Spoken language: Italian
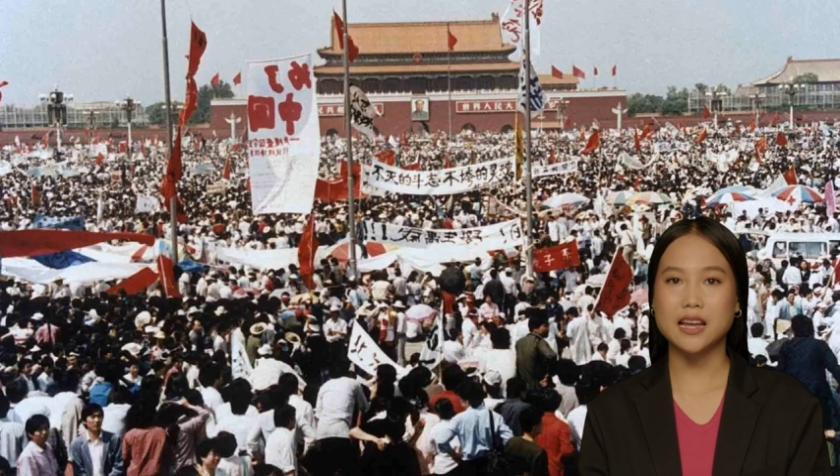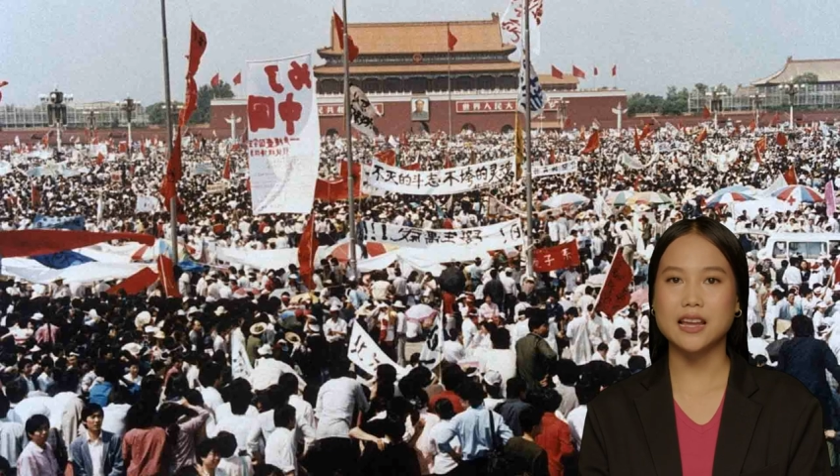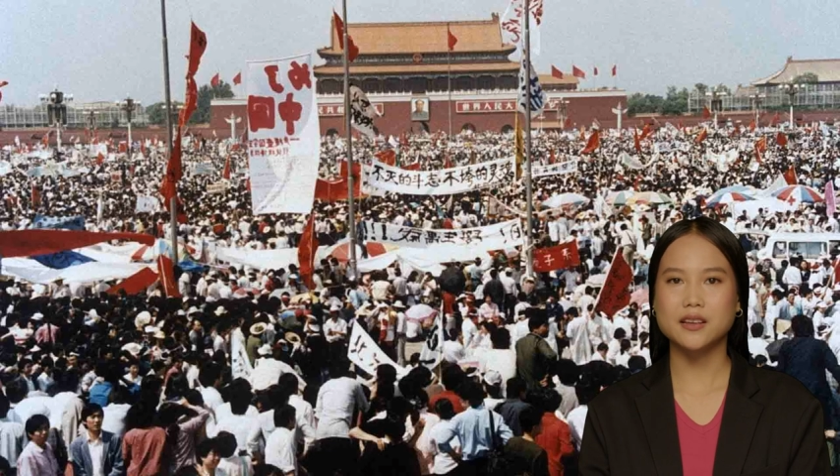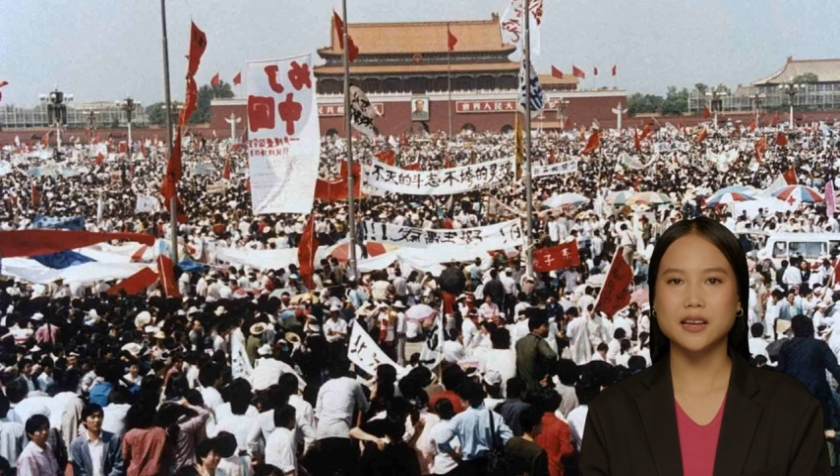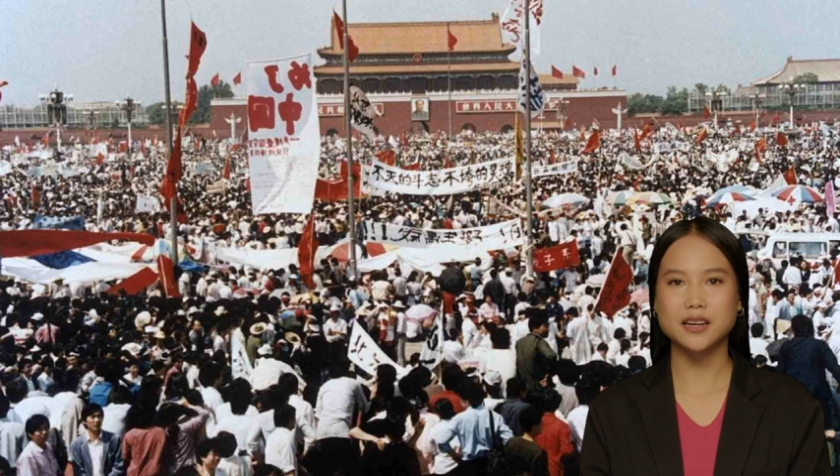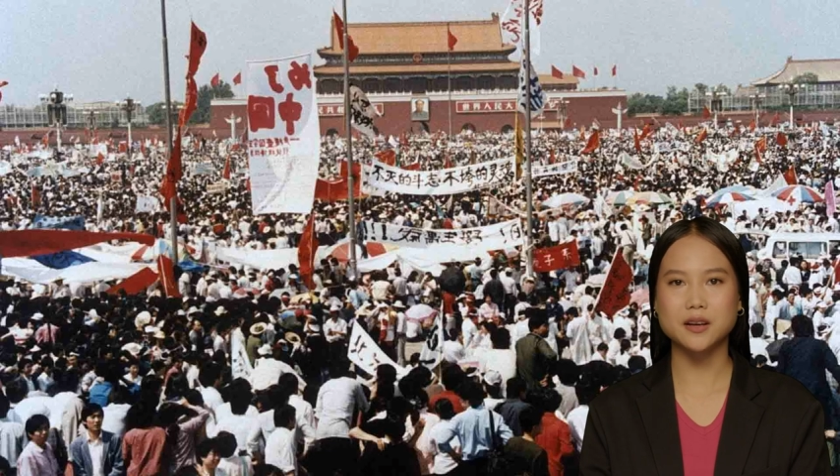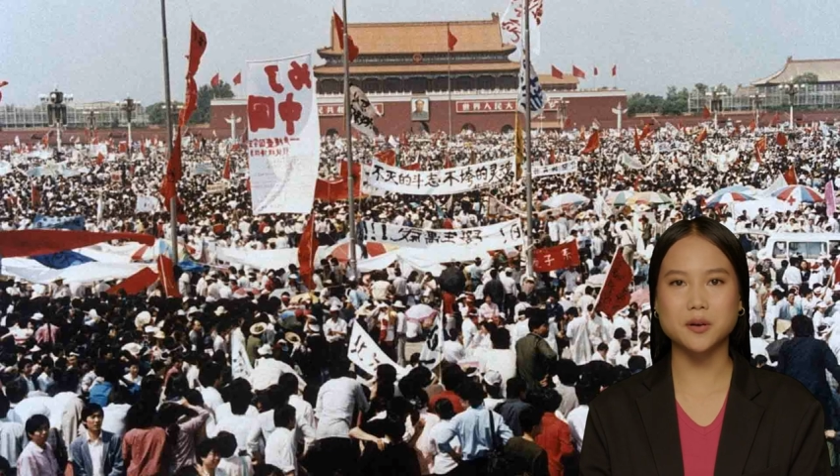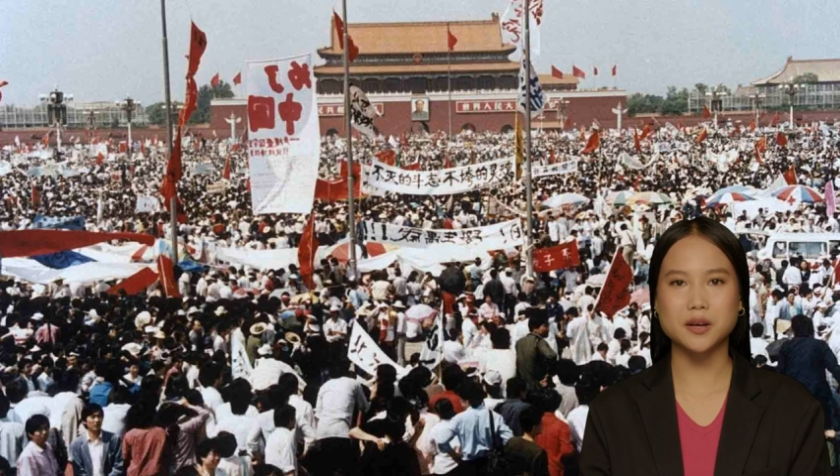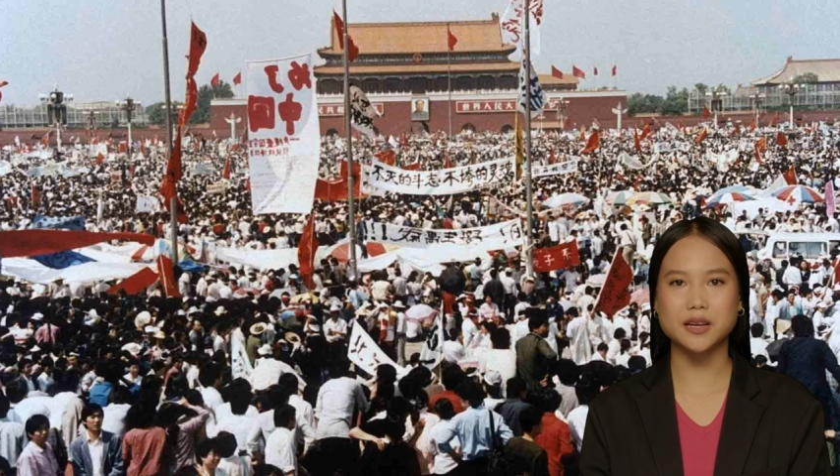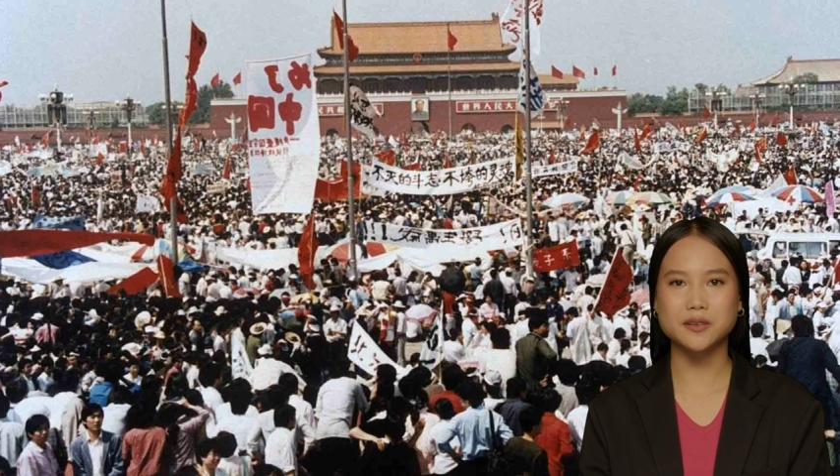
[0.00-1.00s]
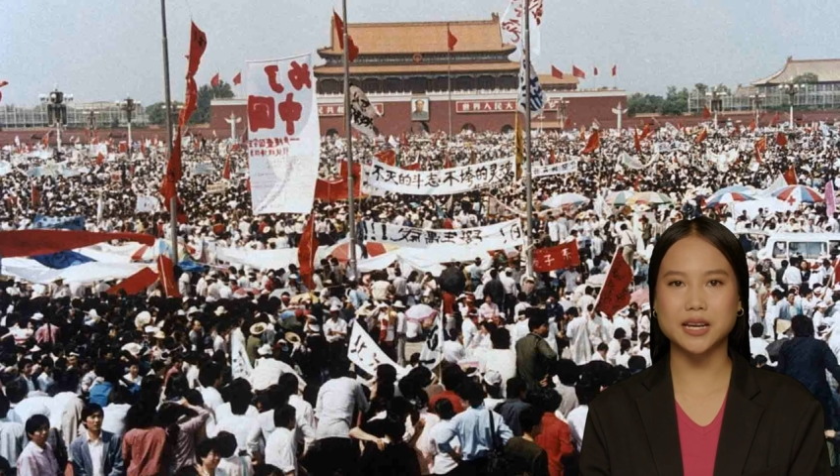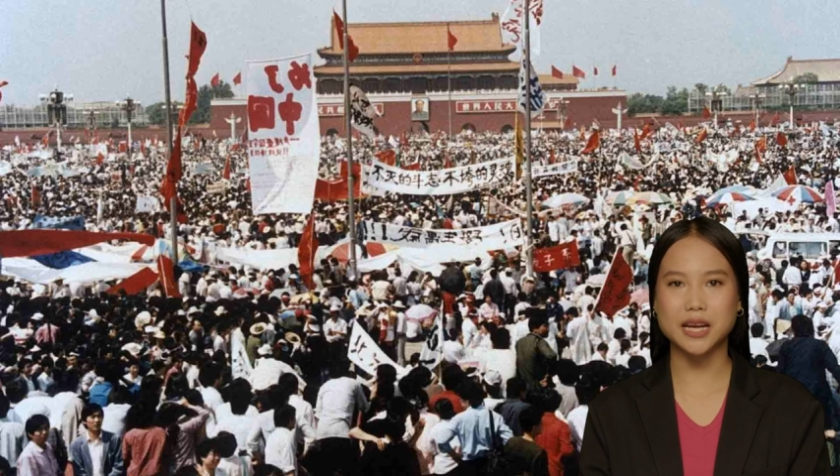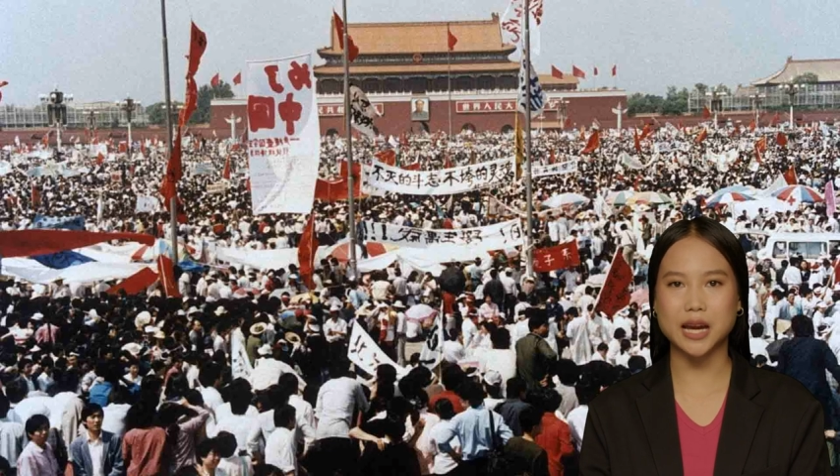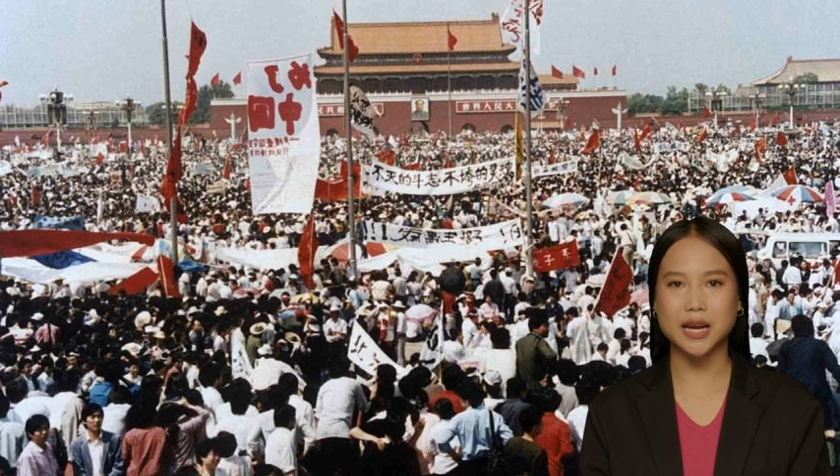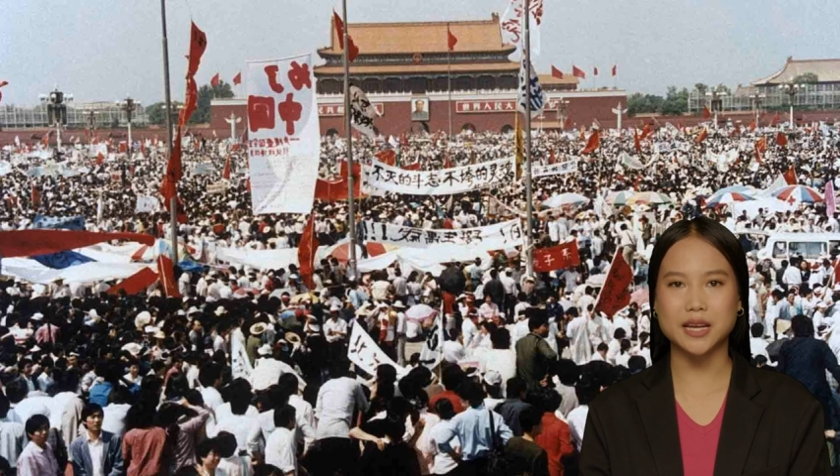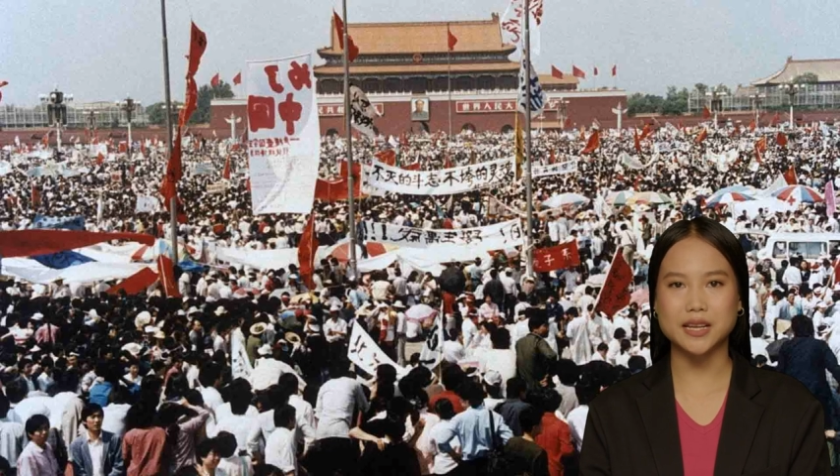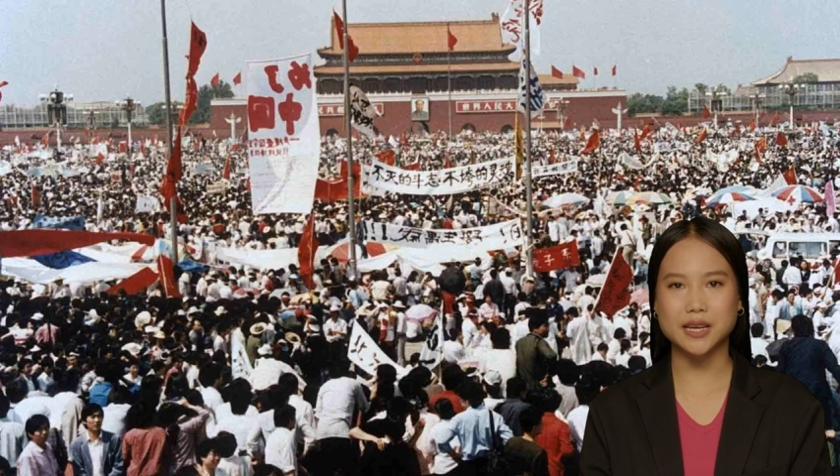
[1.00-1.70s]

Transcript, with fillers: richiesta di democrazia e